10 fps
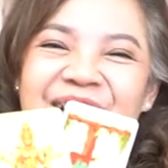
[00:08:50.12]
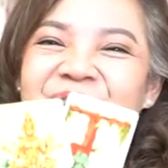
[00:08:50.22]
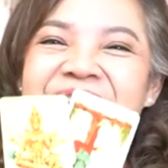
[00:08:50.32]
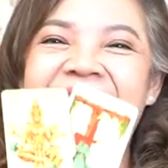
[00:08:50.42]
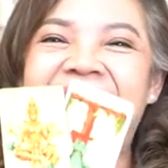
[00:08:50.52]

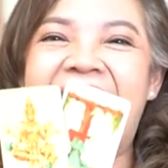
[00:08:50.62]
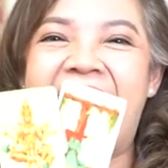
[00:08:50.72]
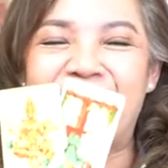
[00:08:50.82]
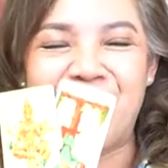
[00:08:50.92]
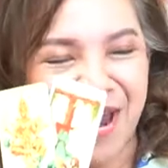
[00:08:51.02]
ทุกสิ่งอ
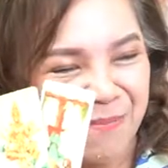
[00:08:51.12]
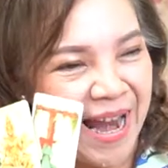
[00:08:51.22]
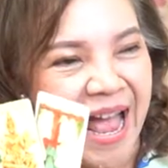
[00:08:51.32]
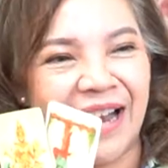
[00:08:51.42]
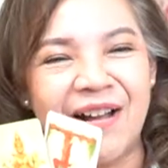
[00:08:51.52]
ย่างไหว้พ
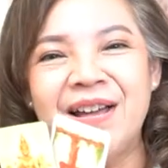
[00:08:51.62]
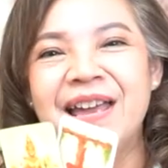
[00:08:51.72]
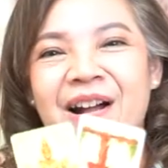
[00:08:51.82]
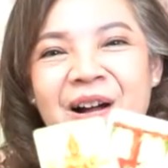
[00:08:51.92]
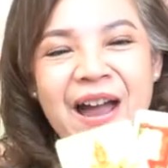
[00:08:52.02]
ระก็
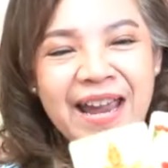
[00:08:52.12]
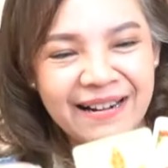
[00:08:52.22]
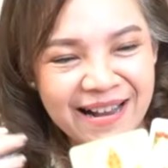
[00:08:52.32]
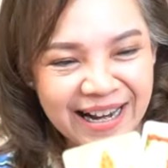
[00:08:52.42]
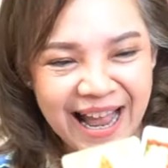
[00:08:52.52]
ขอให้
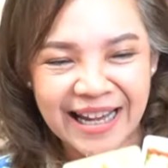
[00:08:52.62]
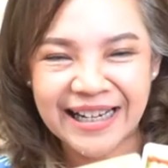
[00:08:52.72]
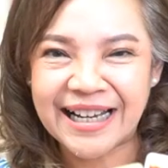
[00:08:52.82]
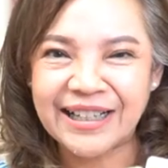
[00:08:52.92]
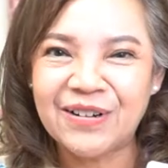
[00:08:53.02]
เรื่องการ
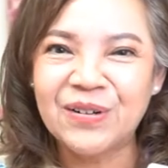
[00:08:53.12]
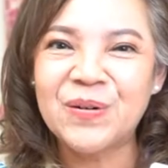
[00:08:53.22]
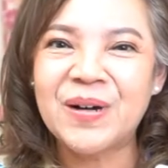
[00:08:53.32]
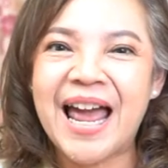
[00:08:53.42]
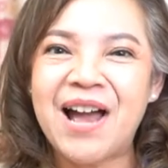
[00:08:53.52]
เงินของ
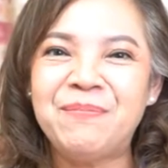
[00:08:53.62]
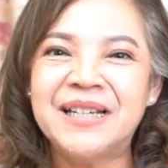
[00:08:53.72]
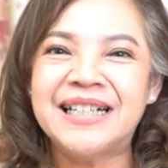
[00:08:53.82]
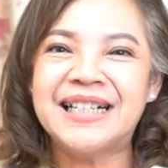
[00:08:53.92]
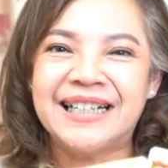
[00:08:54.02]
ลูกราบ
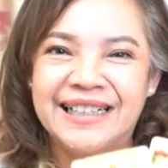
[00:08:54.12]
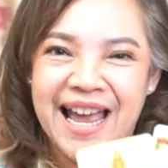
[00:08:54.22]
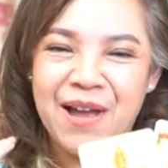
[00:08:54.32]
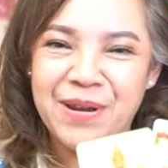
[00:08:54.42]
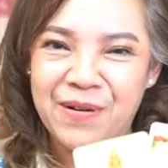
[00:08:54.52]
ลื่น
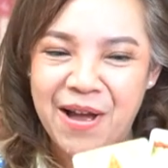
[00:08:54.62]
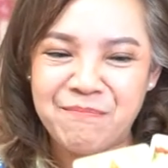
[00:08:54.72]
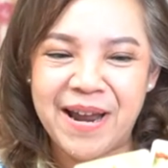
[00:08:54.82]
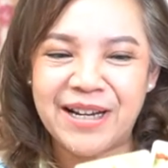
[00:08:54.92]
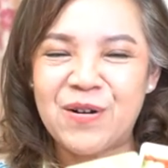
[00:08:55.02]
นะมีควา
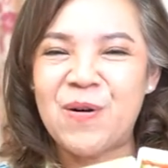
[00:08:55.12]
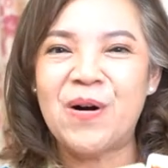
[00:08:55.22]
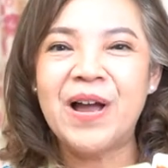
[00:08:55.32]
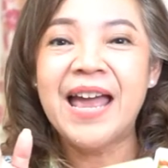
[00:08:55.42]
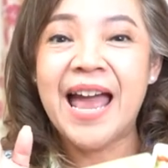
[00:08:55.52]
มมั่นค
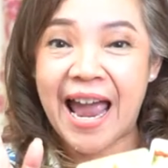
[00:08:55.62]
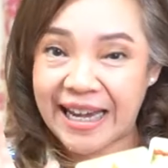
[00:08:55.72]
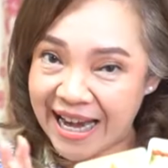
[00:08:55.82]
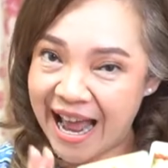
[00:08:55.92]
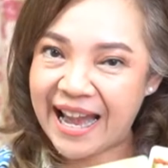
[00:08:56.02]
งอ
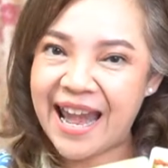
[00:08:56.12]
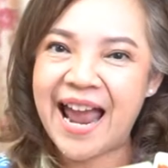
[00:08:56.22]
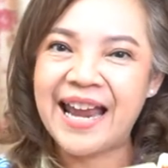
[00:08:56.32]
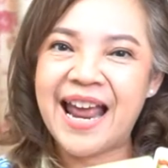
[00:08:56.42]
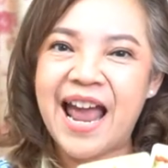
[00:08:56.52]
ธิษฐาน
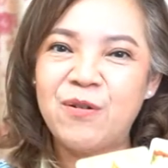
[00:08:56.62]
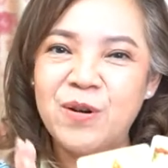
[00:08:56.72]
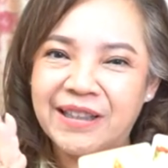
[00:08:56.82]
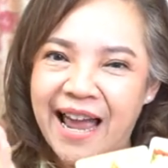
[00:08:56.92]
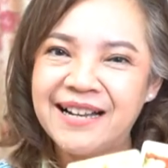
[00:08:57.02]
ได้นะให้
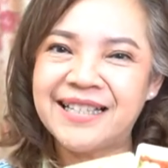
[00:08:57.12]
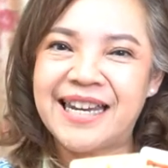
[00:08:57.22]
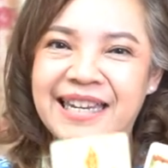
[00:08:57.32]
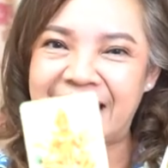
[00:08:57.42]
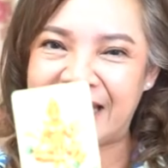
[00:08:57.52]
คุณตั้ง
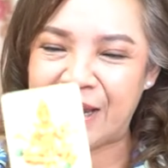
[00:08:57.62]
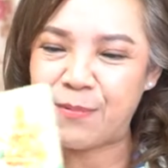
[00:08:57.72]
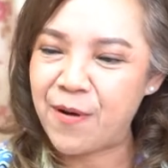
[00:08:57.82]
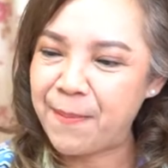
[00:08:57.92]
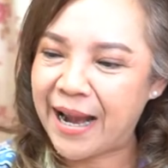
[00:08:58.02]
จิตดีๆ
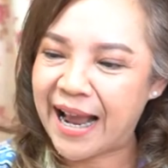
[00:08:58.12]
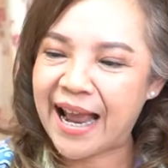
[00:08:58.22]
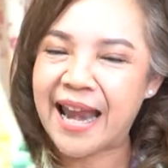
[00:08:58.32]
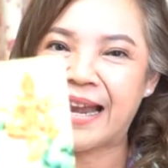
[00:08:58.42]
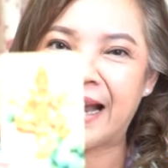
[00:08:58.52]
เพราะว่าพลัง
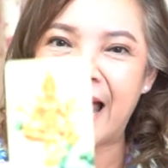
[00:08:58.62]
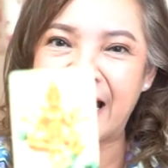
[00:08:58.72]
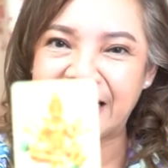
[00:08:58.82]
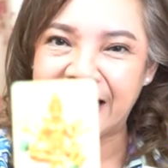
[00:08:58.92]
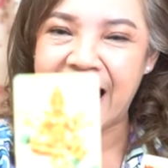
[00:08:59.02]
งานแห่งการอธิษ